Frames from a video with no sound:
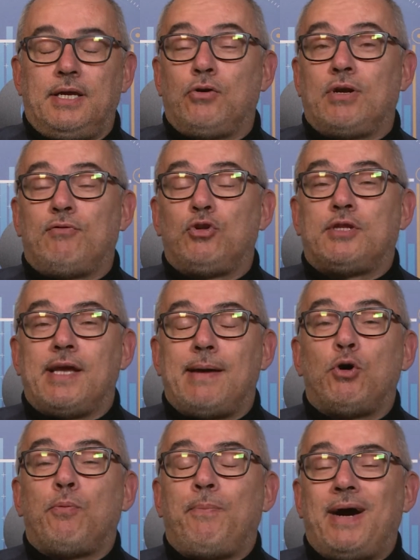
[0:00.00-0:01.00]
E ora
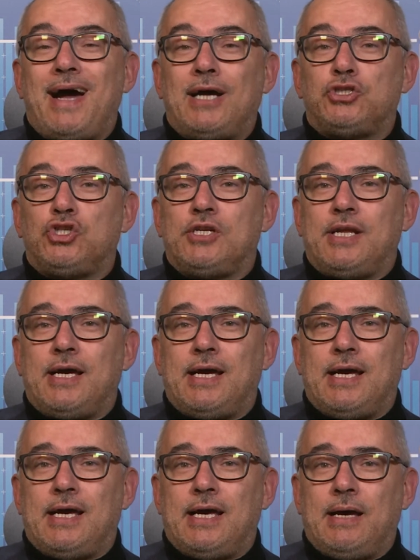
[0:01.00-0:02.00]
voltiamo
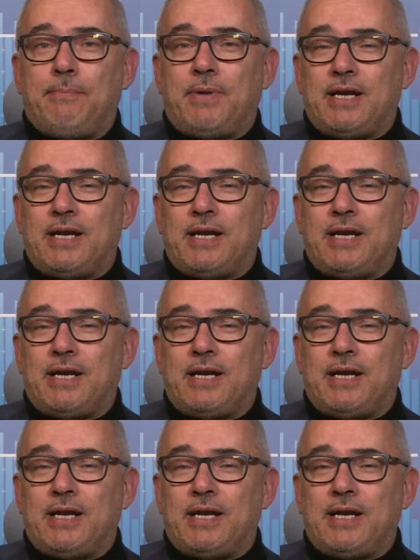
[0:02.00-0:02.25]
pagina,